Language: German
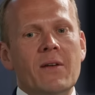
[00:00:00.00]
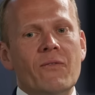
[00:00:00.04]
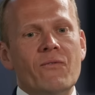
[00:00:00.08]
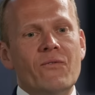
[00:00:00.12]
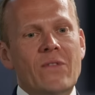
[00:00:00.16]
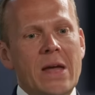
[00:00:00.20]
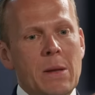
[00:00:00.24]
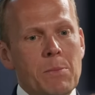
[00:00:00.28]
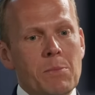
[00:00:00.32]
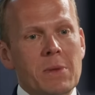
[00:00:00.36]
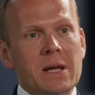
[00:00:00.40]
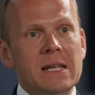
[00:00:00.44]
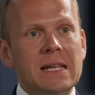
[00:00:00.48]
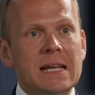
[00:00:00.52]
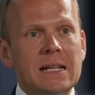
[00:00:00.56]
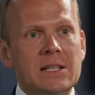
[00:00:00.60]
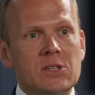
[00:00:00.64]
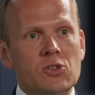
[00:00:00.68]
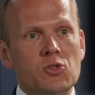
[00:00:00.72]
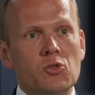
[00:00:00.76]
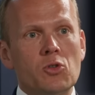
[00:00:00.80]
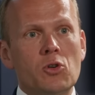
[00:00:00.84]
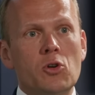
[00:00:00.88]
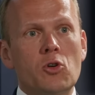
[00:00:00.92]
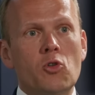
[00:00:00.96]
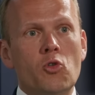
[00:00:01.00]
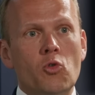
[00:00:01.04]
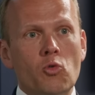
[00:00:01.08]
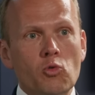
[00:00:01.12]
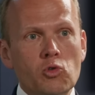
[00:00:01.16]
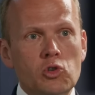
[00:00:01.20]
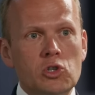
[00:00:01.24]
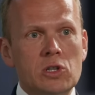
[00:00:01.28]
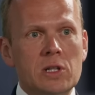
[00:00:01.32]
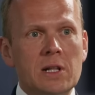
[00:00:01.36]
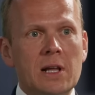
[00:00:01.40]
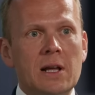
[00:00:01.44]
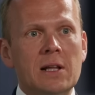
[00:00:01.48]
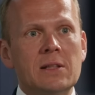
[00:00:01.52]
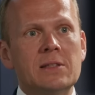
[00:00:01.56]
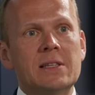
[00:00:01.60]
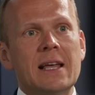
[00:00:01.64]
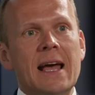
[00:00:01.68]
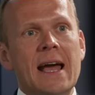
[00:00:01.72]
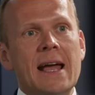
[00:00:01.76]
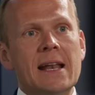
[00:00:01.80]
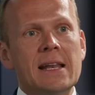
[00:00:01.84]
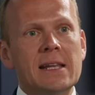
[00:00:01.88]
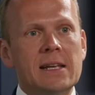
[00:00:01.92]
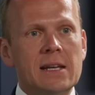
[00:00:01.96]
wenn man jetzt noch Russland,
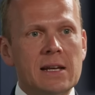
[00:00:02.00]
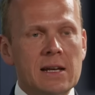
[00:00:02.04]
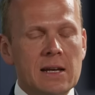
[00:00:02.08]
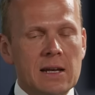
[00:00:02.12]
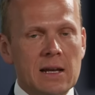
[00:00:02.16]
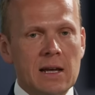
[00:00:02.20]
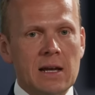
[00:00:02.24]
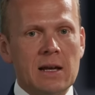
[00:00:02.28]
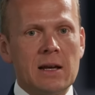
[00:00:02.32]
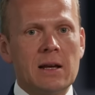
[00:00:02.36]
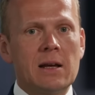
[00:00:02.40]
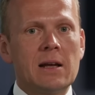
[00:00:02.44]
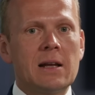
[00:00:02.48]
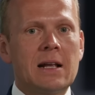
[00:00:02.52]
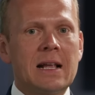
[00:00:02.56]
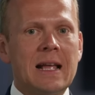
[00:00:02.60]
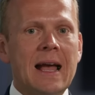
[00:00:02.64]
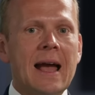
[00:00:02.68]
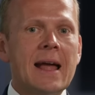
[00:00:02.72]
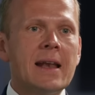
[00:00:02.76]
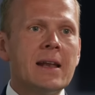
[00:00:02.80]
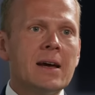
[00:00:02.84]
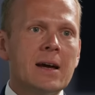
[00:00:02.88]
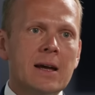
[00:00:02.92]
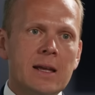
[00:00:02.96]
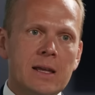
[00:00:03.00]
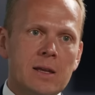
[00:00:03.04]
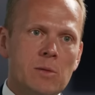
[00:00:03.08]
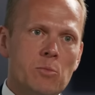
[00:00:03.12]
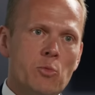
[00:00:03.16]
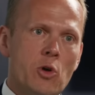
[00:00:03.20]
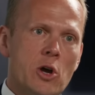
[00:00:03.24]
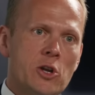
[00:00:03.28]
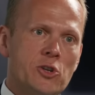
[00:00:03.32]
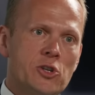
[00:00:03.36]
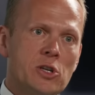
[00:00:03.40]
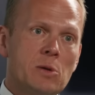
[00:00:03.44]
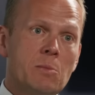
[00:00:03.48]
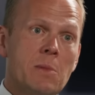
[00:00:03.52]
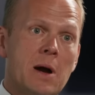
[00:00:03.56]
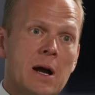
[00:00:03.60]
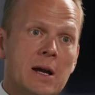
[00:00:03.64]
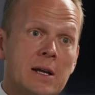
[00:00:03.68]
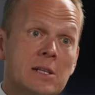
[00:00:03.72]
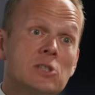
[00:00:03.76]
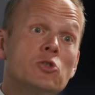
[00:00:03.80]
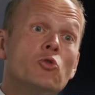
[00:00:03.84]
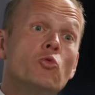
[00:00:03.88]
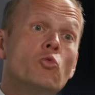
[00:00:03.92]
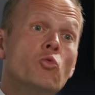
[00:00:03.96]
einige äh, kleinere Emerging
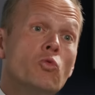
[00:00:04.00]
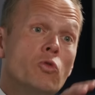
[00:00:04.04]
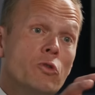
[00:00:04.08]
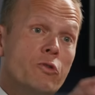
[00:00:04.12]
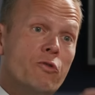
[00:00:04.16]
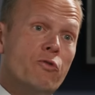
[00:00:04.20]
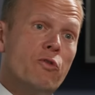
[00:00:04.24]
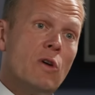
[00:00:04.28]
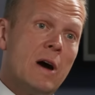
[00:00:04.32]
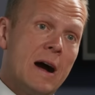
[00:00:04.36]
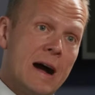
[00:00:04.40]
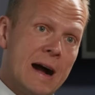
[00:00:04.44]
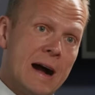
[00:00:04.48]
Markets und vor